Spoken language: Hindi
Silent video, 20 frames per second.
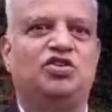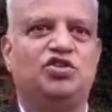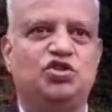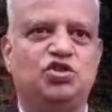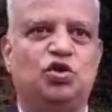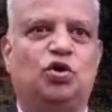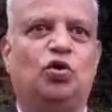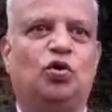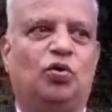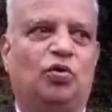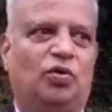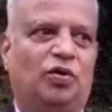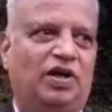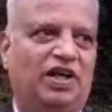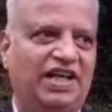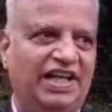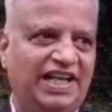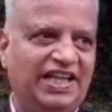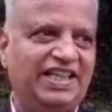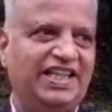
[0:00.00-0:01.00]
जो
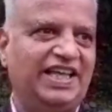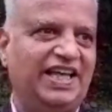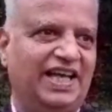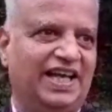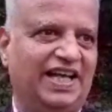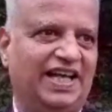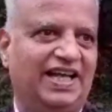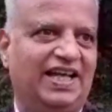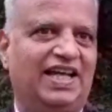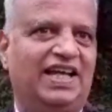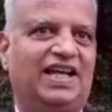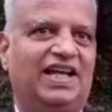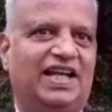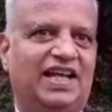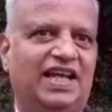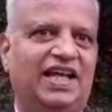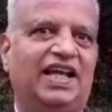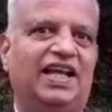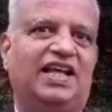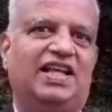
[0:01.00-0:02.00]
नीति है
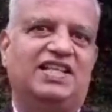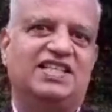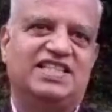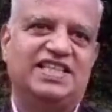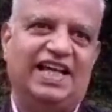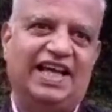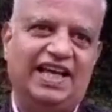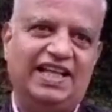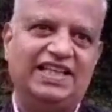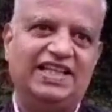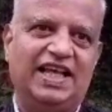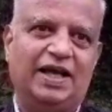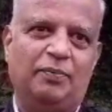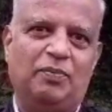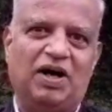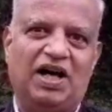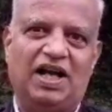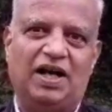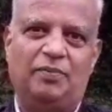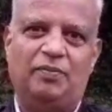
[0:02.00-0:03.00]
कि सेहत के
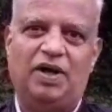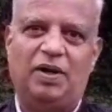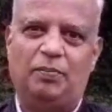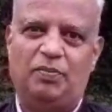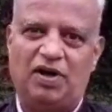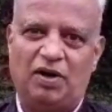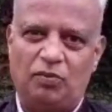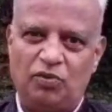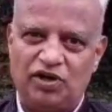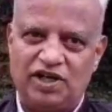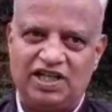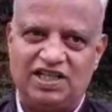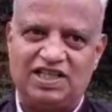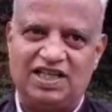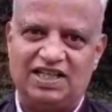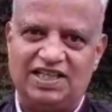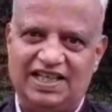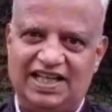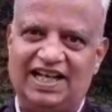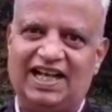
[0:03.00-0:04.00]
बारे में
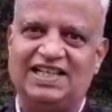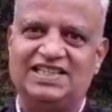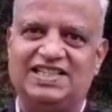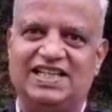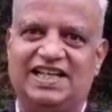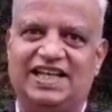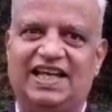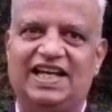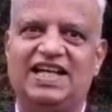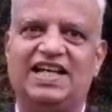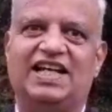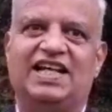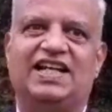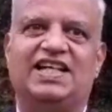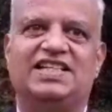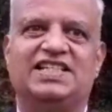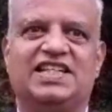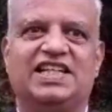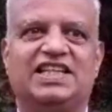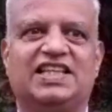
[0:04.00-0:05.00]
प्रामुख्यता देना चाहिए
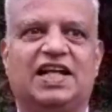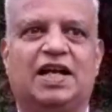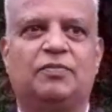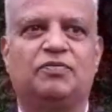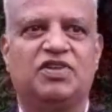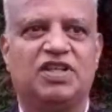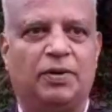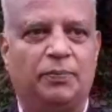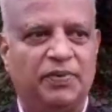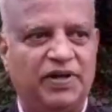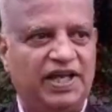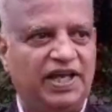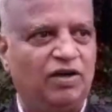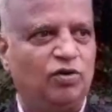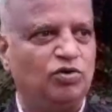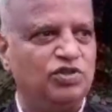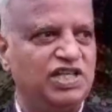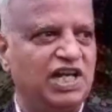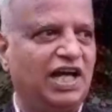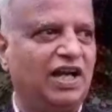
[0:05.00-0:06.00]
इसकी तरफ सबकी
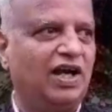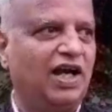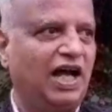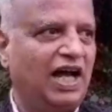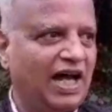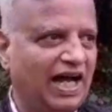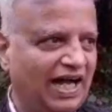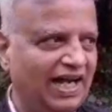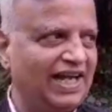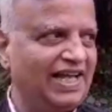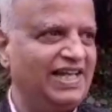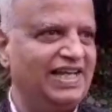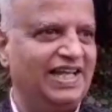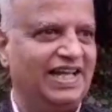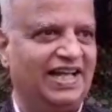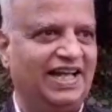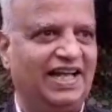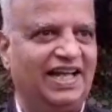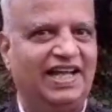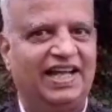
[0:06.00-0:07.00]
रुझान आ गई
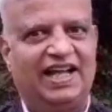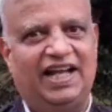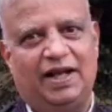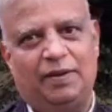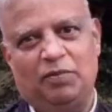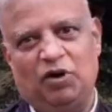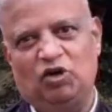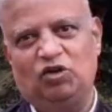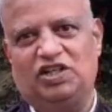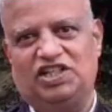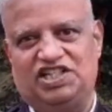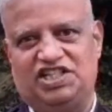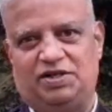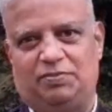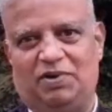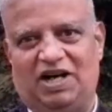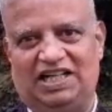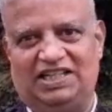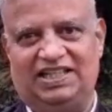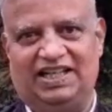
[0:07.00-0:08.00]
है ये बहुत अच्छी
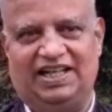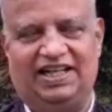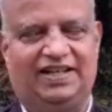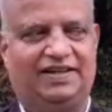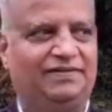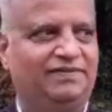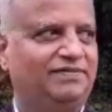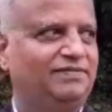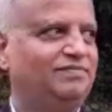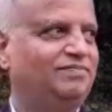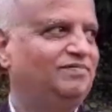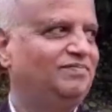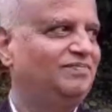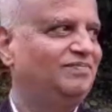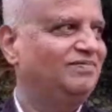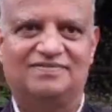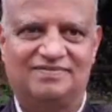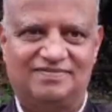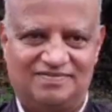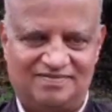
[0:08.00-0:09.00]
बात है सर क्या
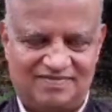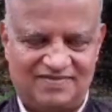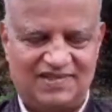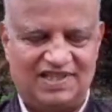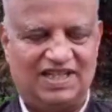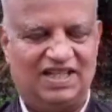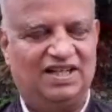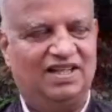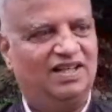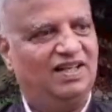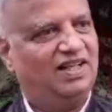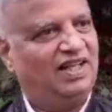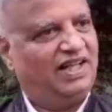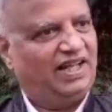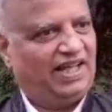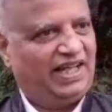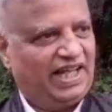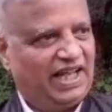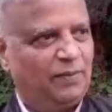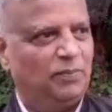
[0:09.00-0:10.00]
मानना है
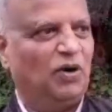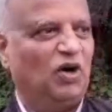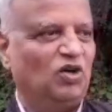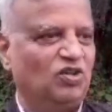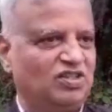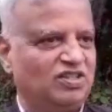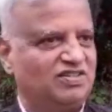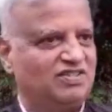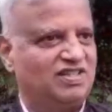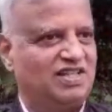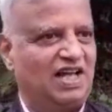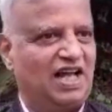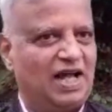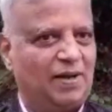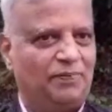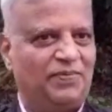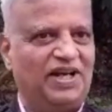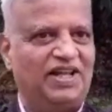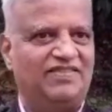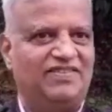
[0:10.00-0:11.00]
ये बहुत
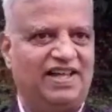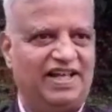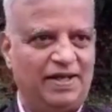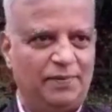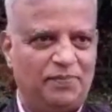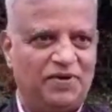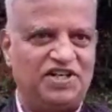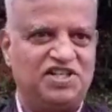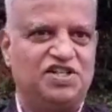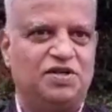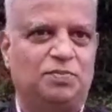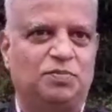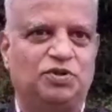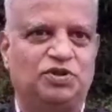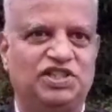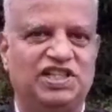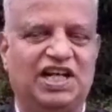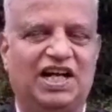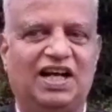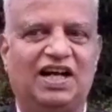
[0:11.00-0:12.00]
आपने सही प्रश्न
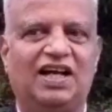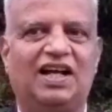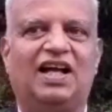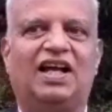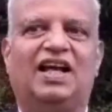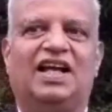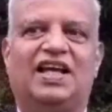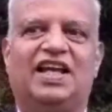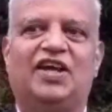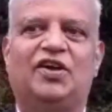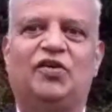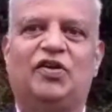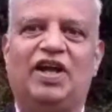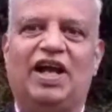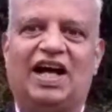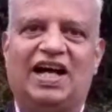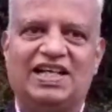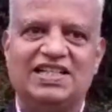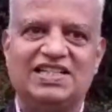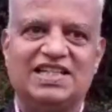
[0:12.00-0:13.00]
पूछा क्योंकि
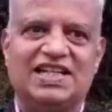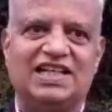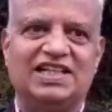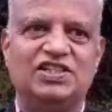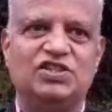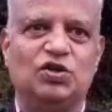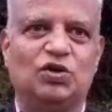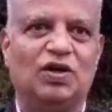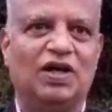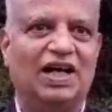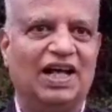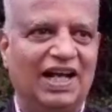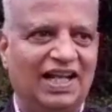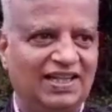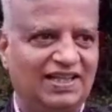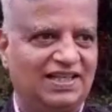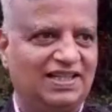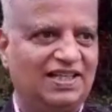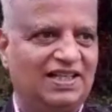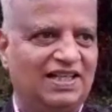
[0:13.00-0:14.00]
आजकल जो गलत